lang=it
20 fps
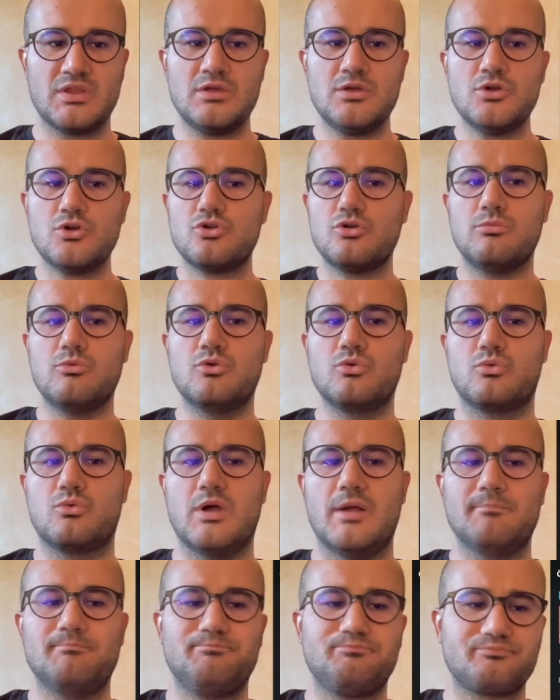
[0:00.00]

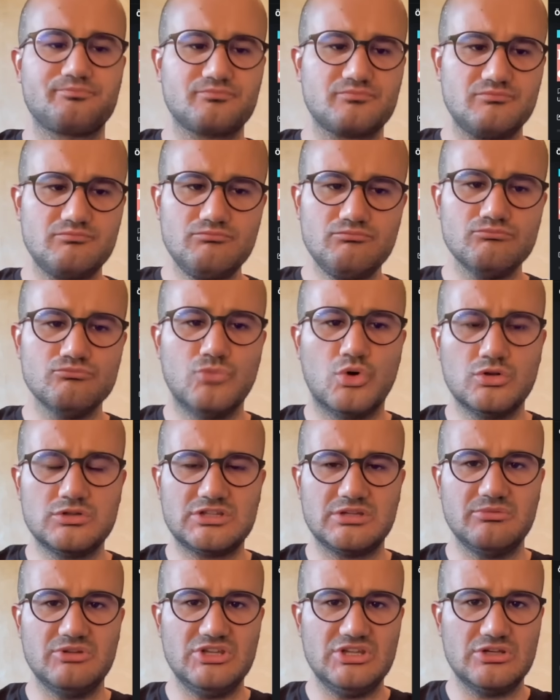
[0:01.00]
Comunque
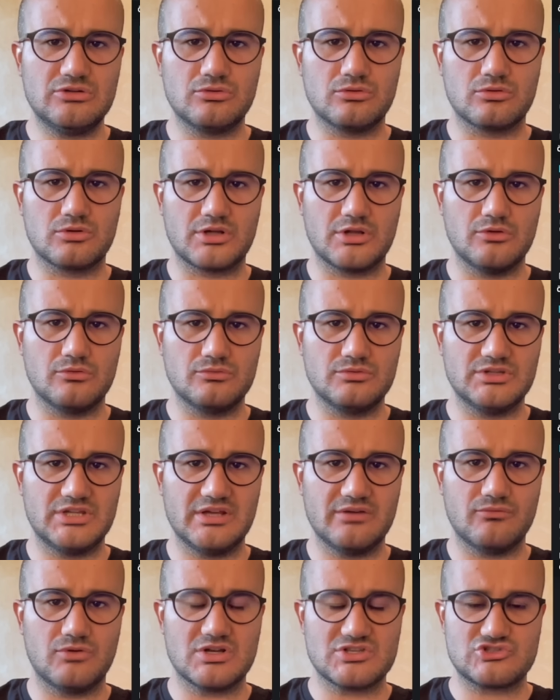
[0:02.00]
molti mi dicono che non
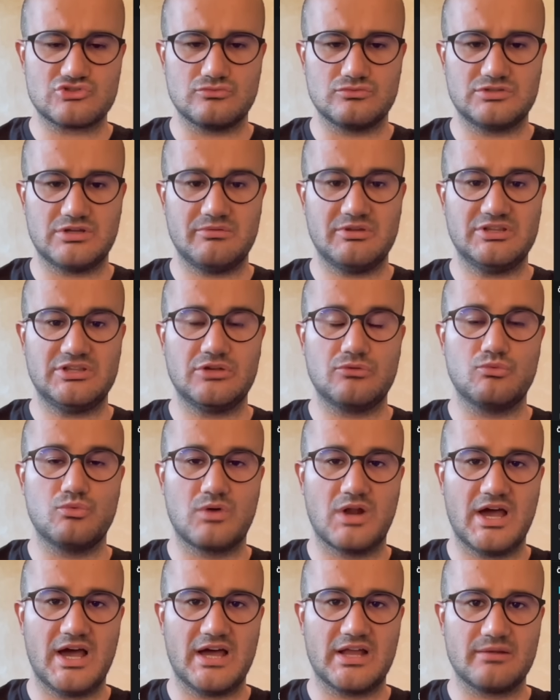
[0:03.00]
devo assolutamente
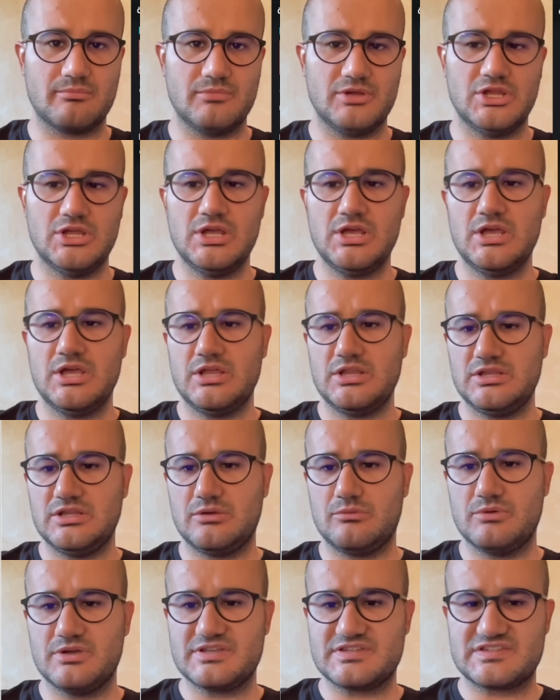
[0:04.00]
curarmi di
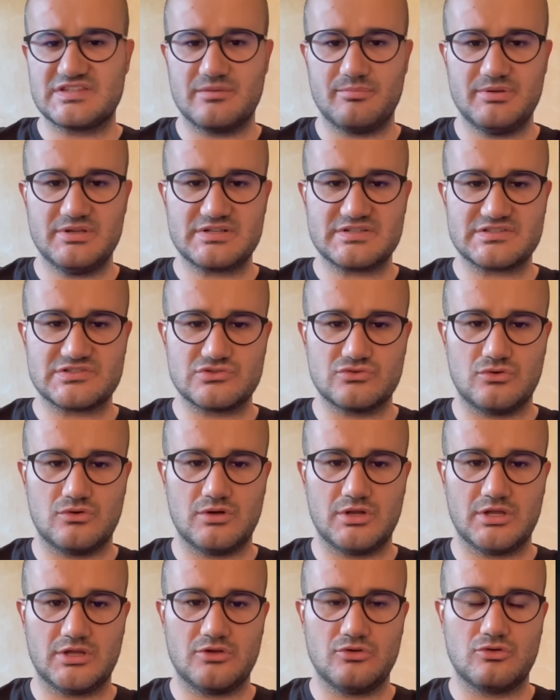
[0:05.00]
queste
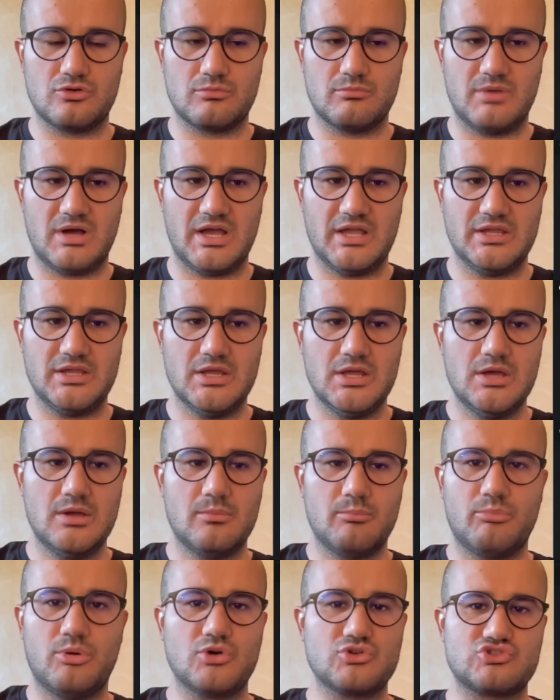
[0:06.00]
persone che ormai
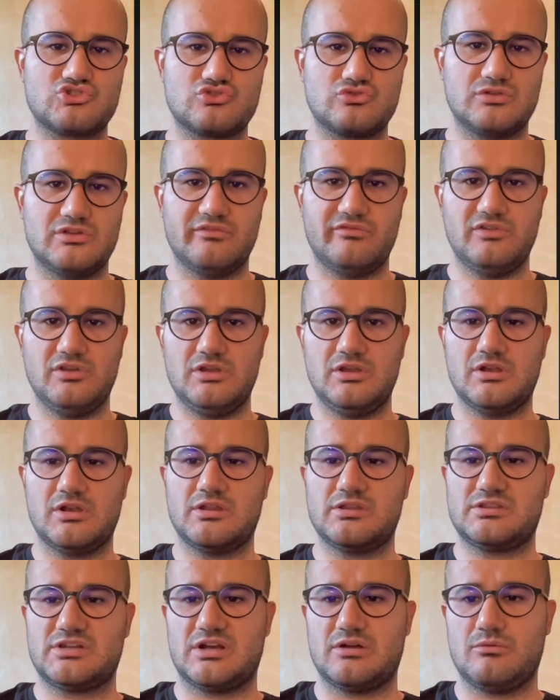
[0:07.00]
posso
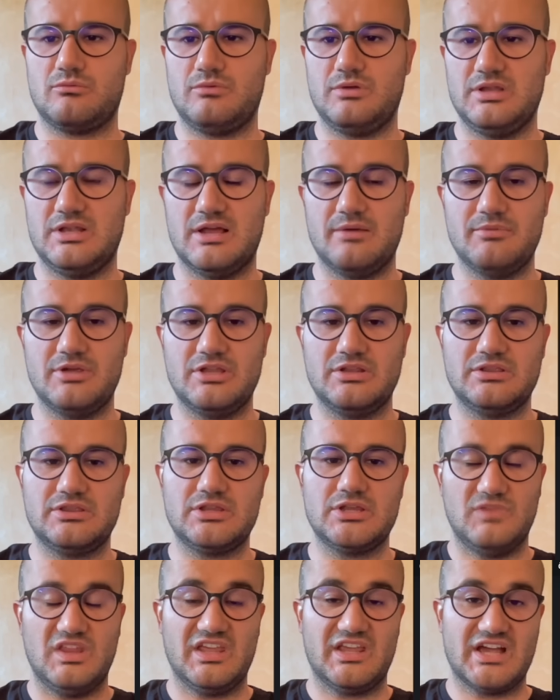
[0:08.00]
definire
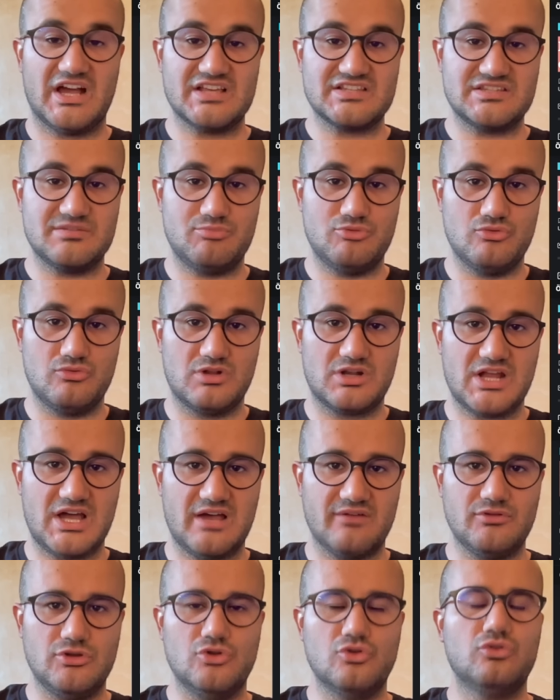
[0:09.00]
tranquillamente nei casi più
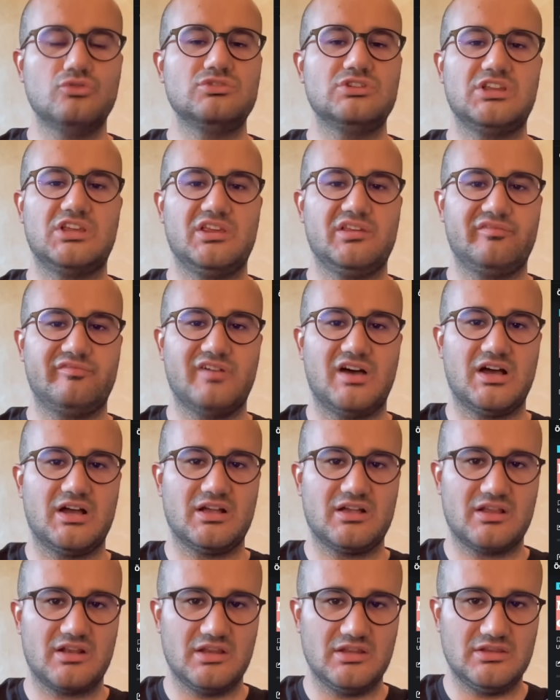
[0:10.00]
gravi non di chi
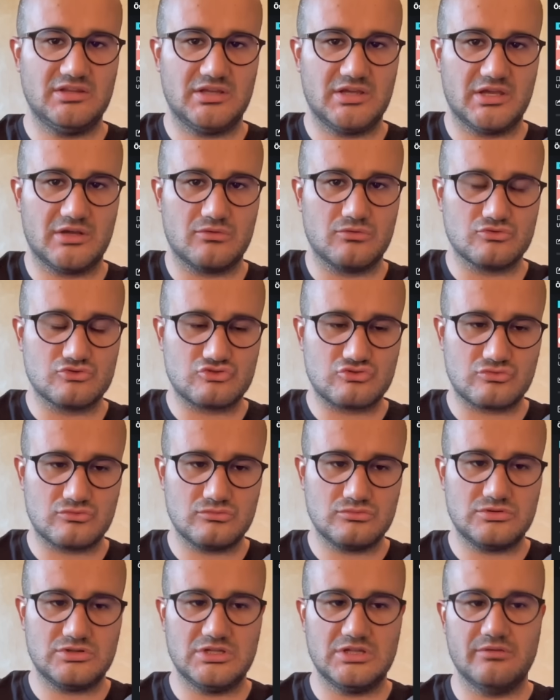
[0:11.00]
fa critiche
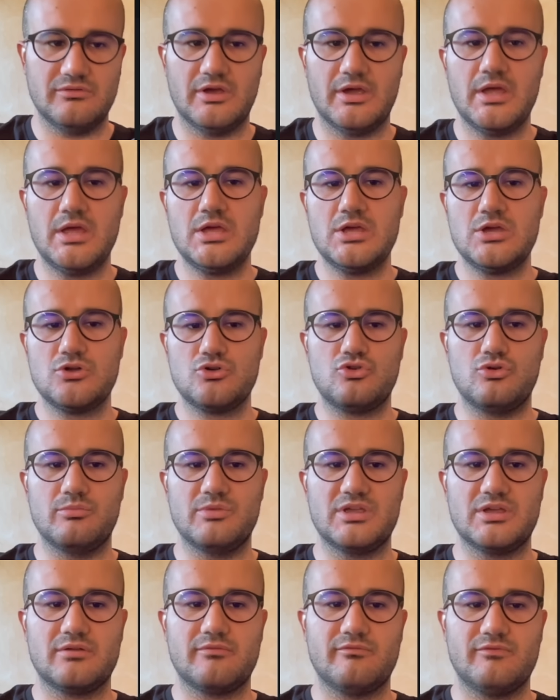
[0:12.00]
costruttive
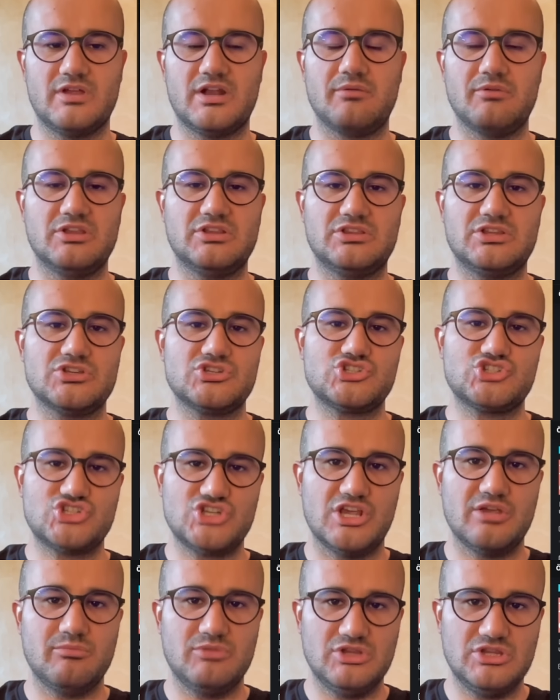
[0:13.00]
come veramente
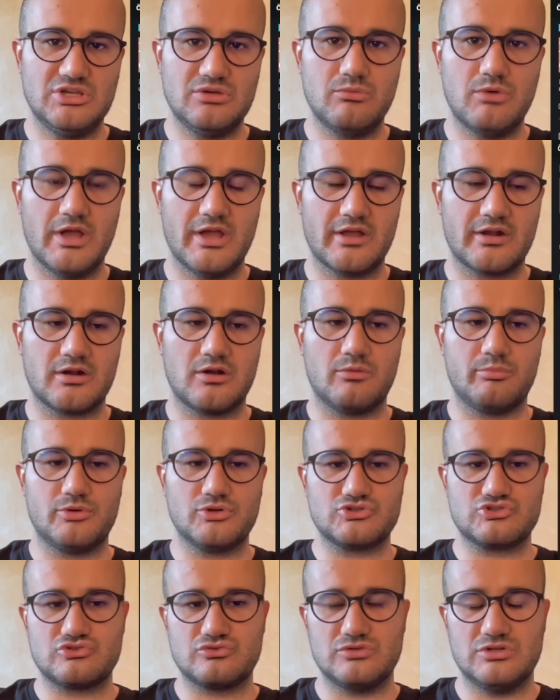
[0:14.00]
scemi di guerra lo
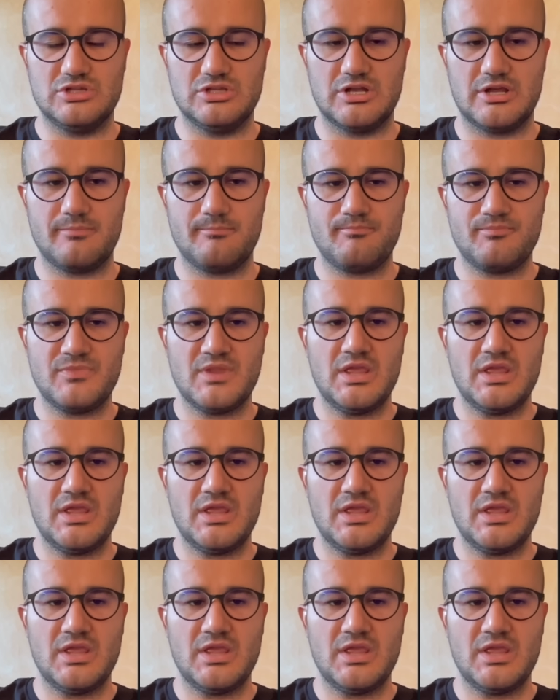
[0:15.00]
posso dire